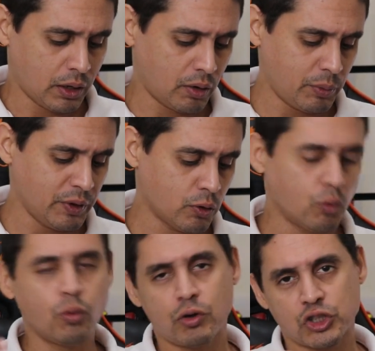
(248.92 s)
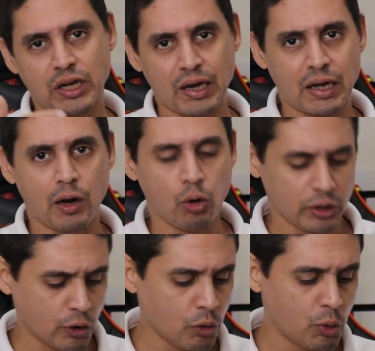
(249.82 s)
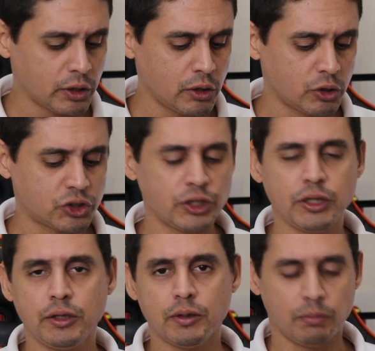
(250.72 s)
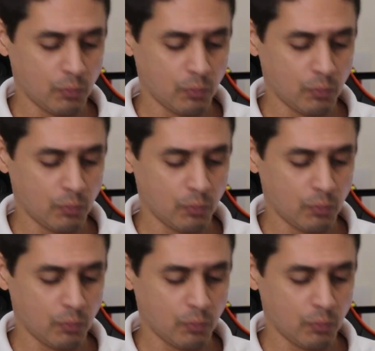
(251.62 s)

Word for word: Ao amigo Xará, Rodrigo Monguilhotini,